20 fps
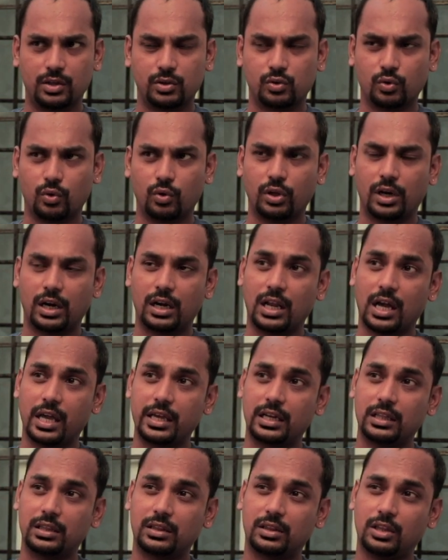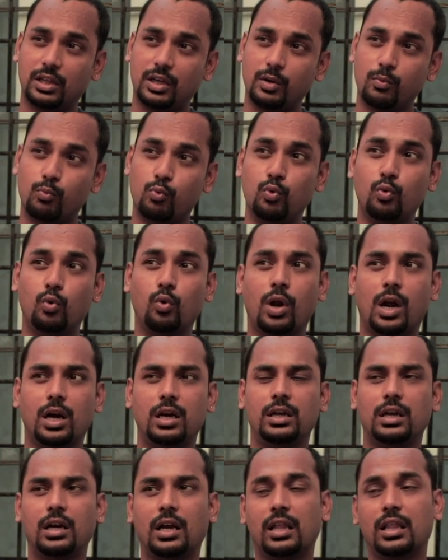சோ ஸோ ரெண்டாயிரத்தி முந்நூறு
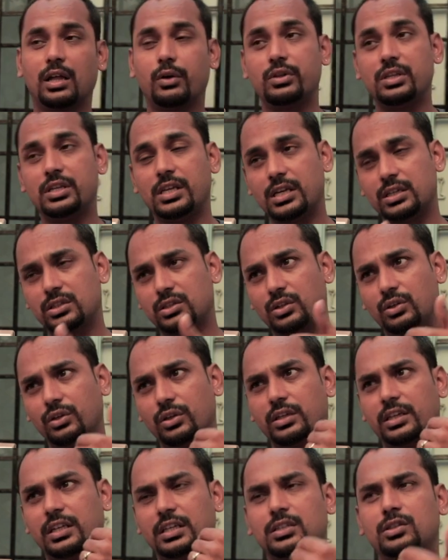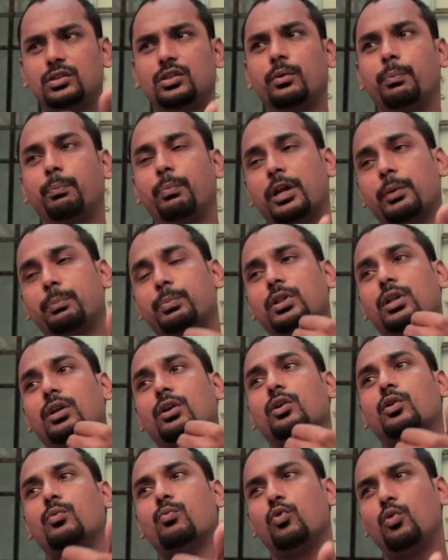ஆண்டுகள் அதாவது இயேசு கிறிஸ்து
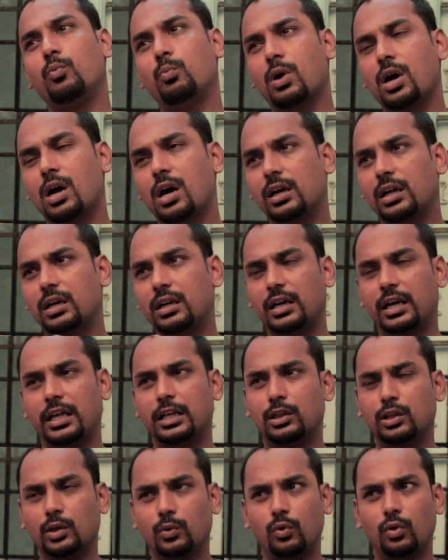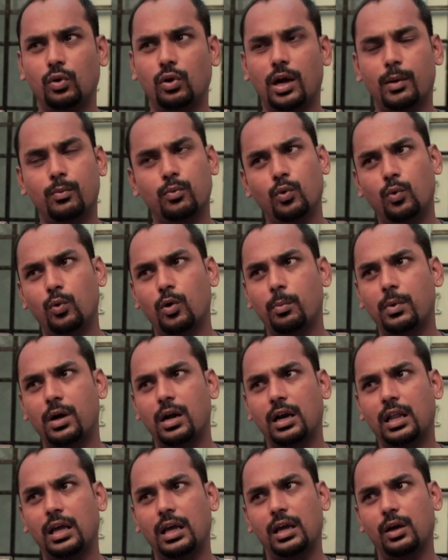பிறப்பதற்கு முன்பாக கிடைத்த ஒரு
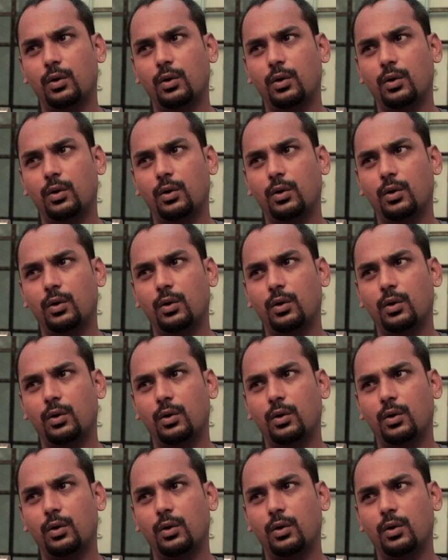அபூர்வமான